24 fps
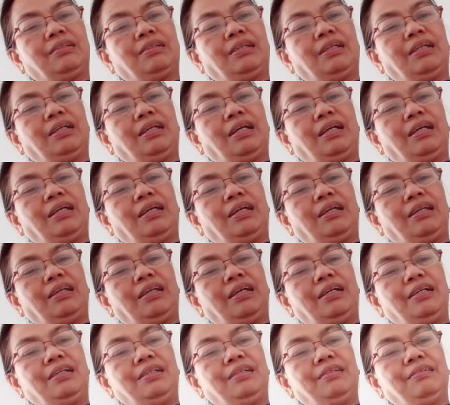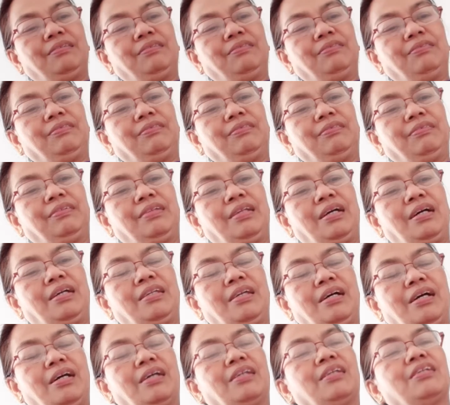kaya ayan na
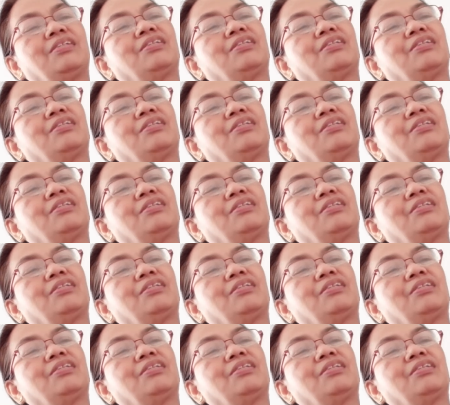dahan-dahan na